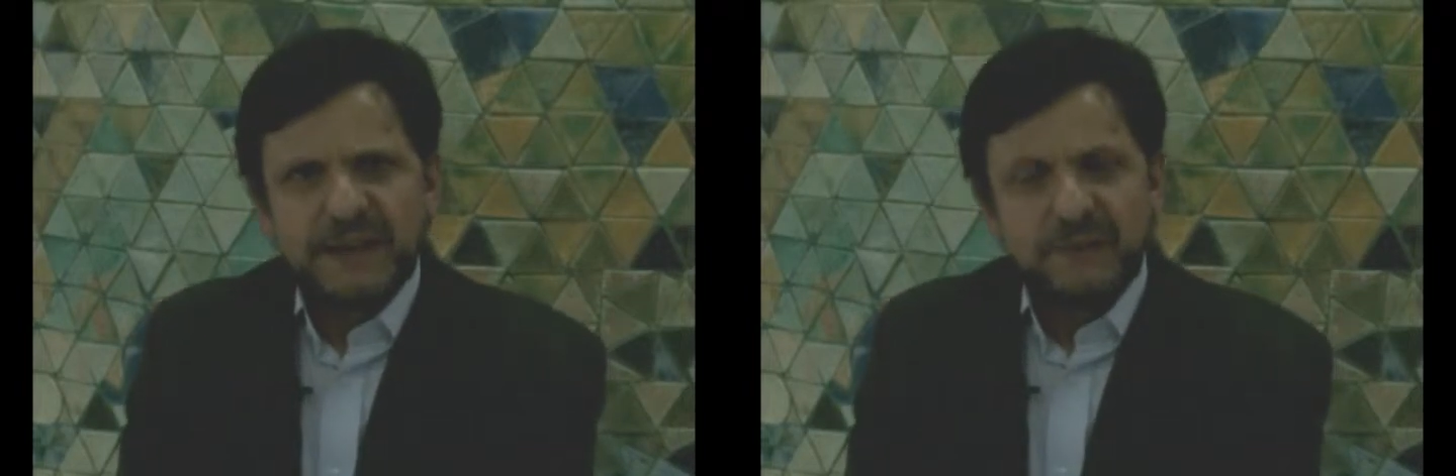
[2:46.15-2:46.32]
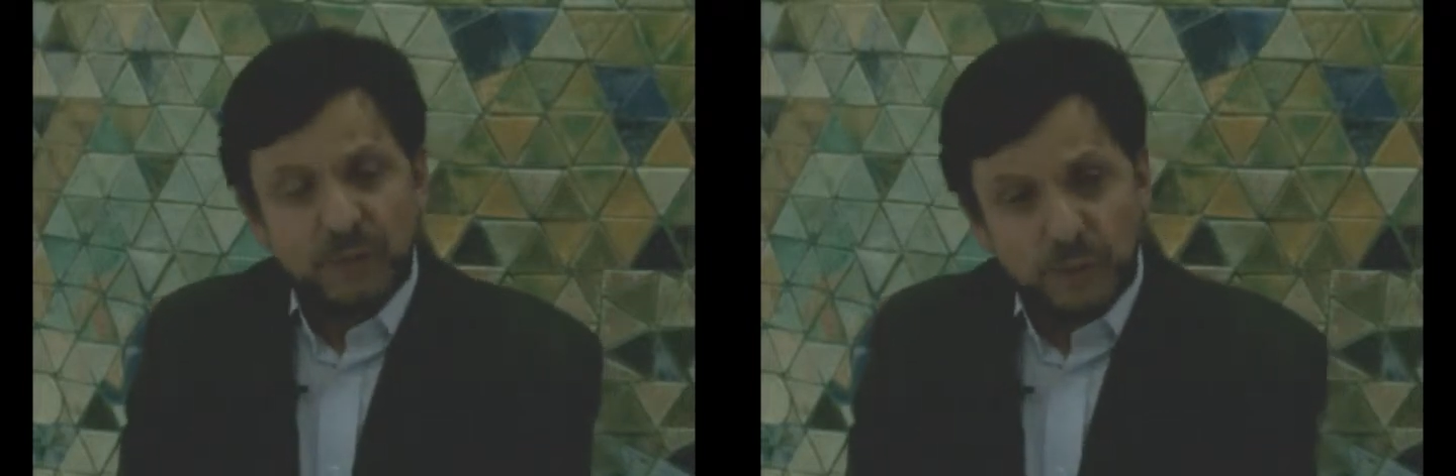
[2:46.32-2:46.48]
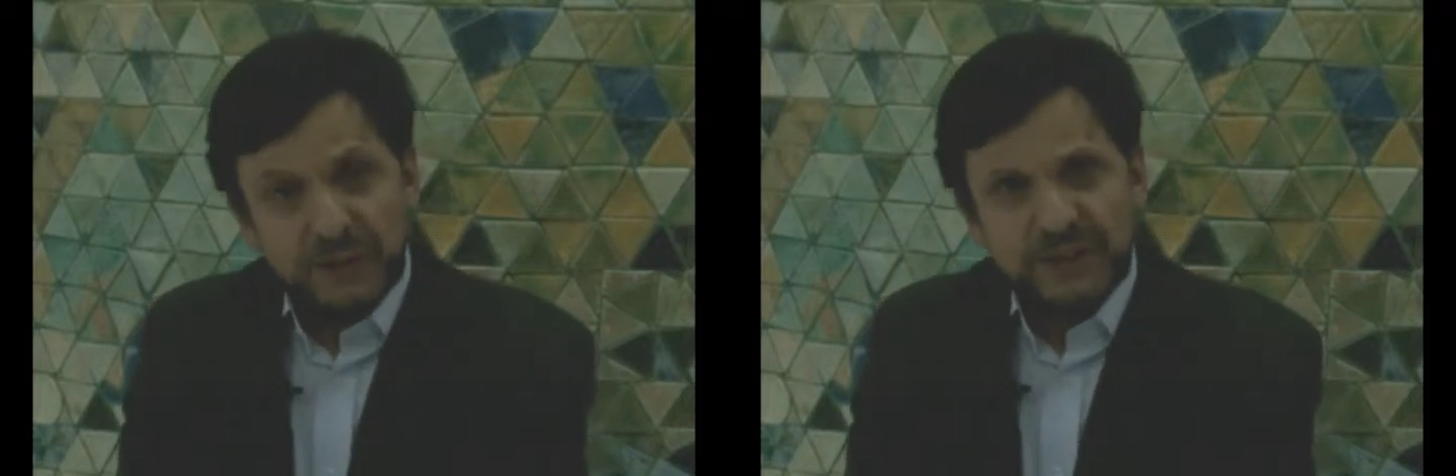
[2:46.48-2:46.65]

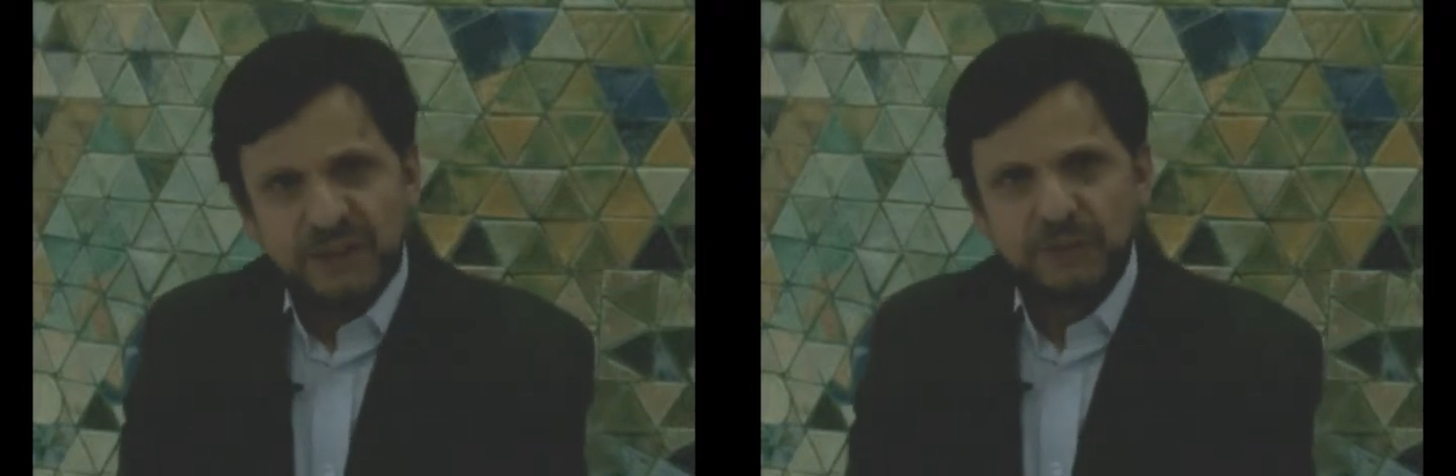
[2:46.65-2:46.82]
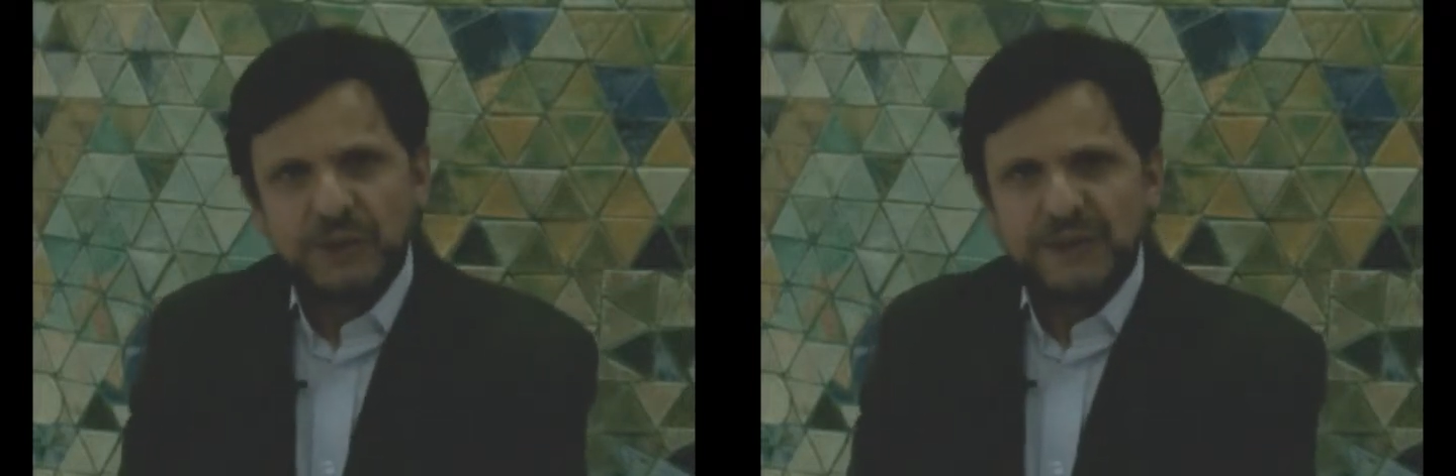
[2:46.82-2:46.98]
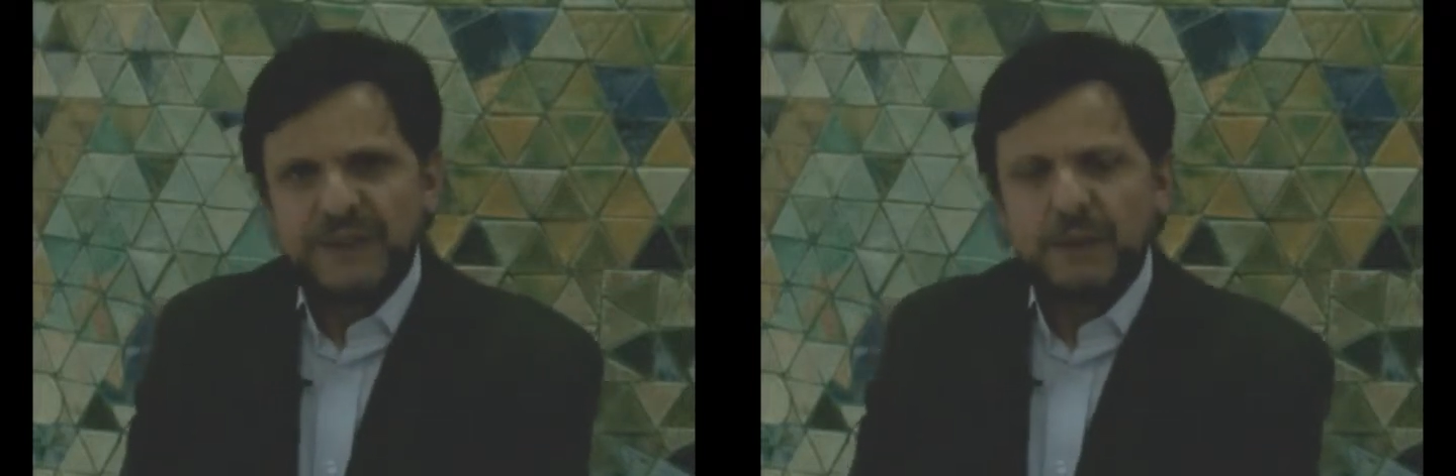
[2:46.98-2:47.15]
influidas
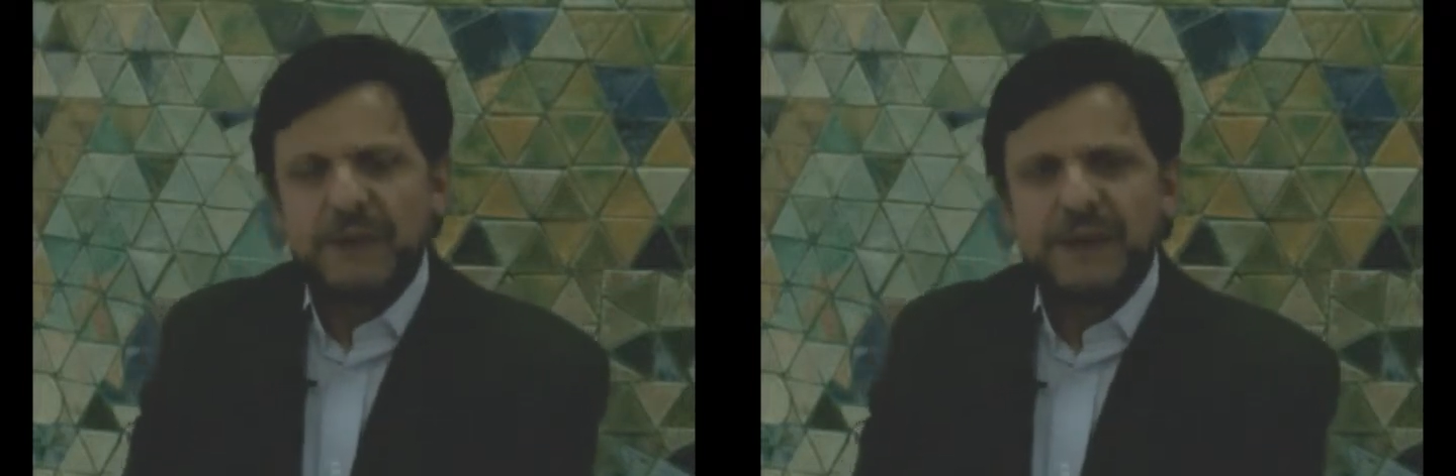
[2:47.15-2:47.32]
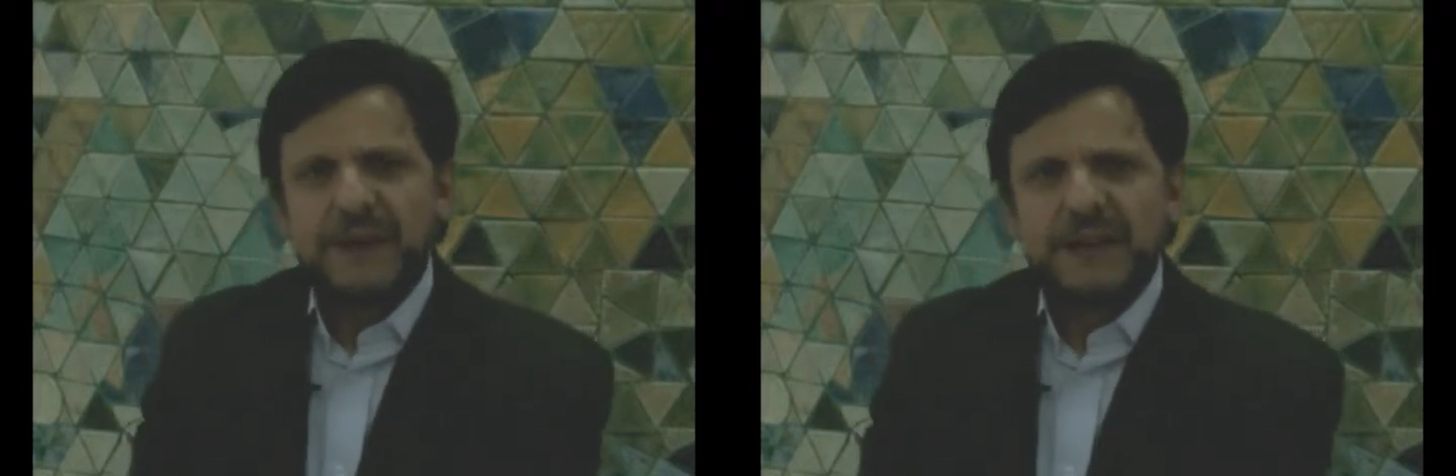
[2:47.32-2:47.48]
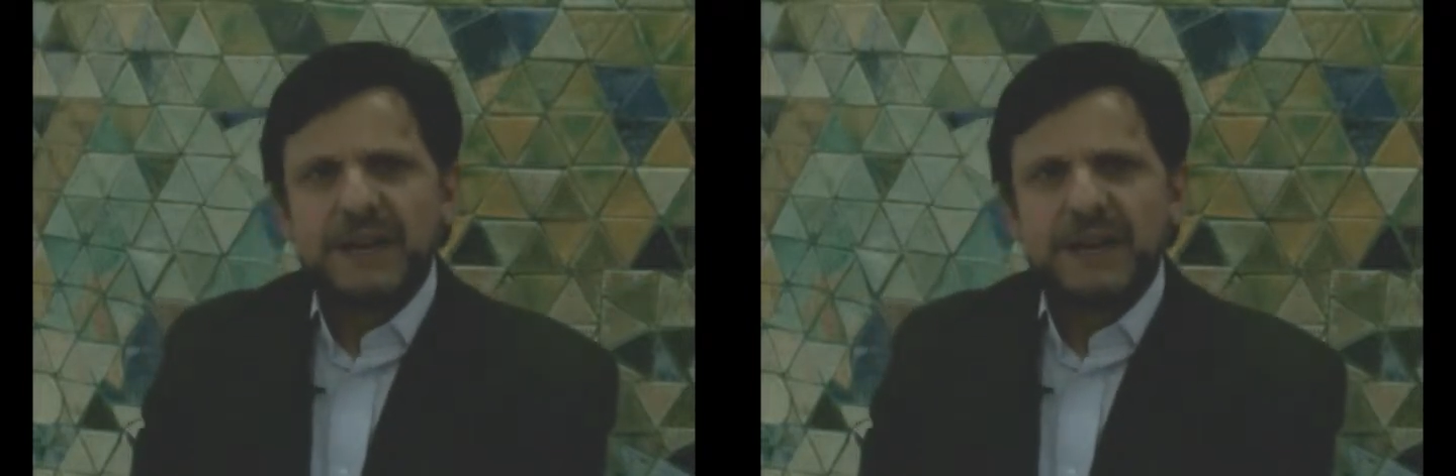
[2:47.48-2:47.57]
por el tema de